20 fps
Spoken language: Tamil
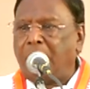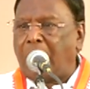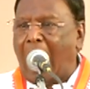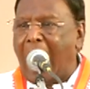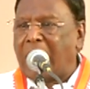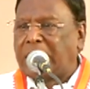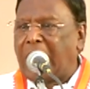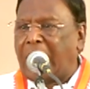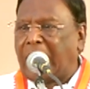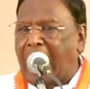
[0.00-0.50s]

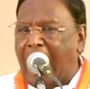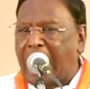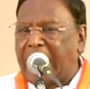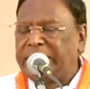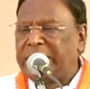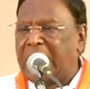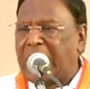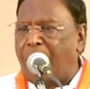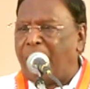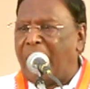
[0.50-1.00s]
டாக்டர்
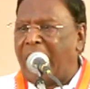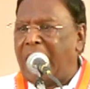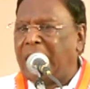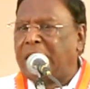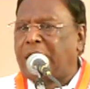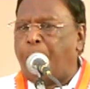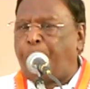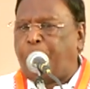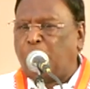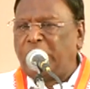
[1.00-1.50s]
கலைஞர்
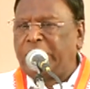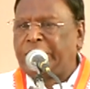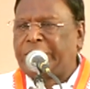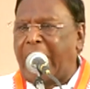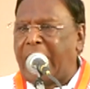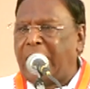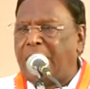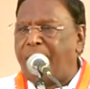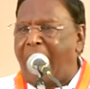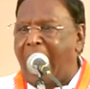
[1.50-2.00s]
அவர்களுக்கு
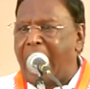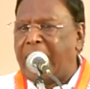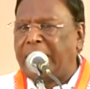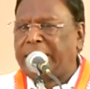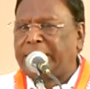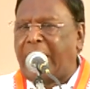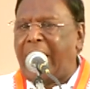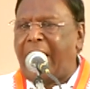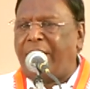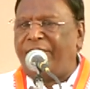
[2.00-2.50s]
புதுச்சேரி
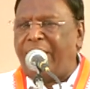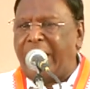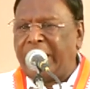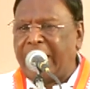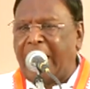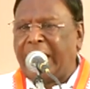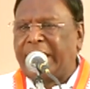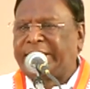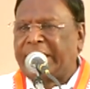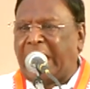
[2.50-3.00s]
மாநிலத்திலே
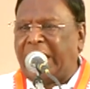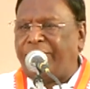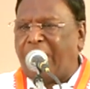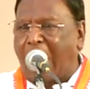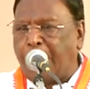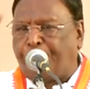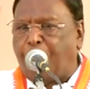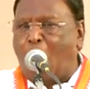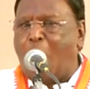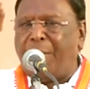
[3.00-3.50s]
வெண்கல சிலை
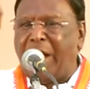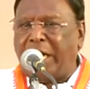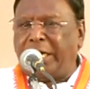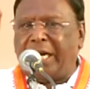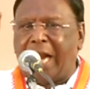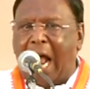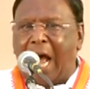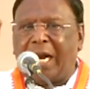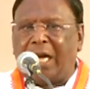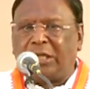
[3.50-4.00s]
வைப்போம்
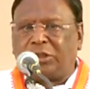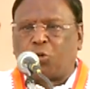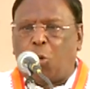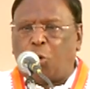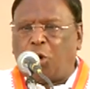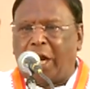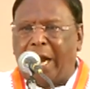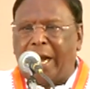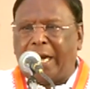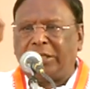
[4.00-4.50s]
என்று நாங்கள்
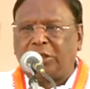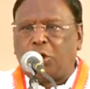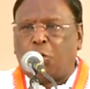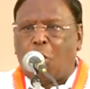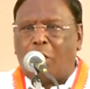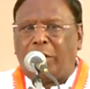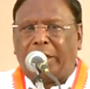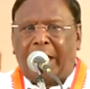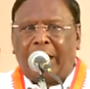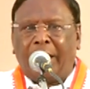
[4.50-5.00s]
சூழலை
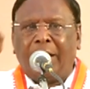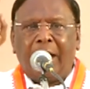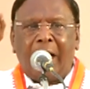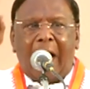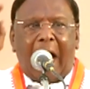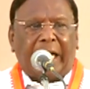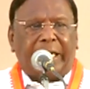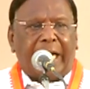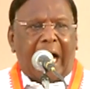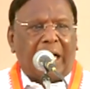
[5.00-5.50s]
எடுத்துக்கொண்டு
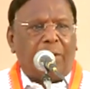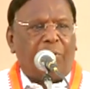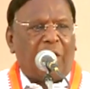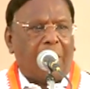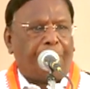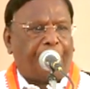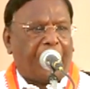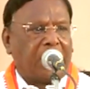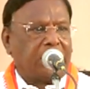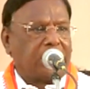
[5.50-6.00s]
அதை
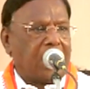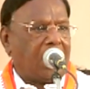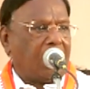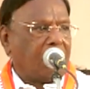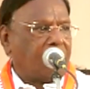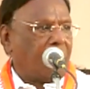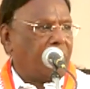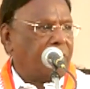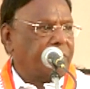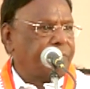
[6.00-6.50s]
நடைமுறைப்படுத்த
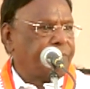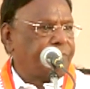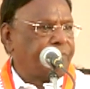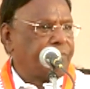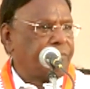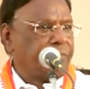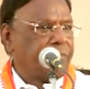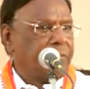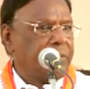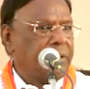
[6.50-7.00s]
இருக்கிறோம்
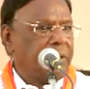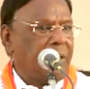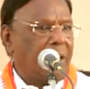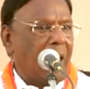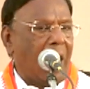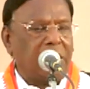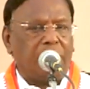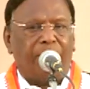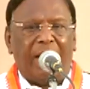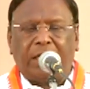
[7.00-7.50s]

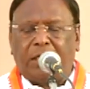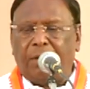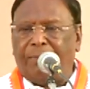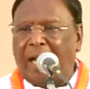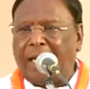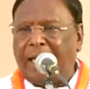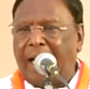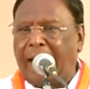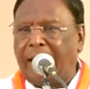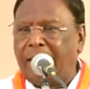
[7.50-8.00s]
அது
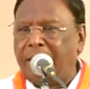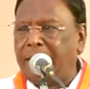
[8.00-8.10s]
மட்டுமல்ல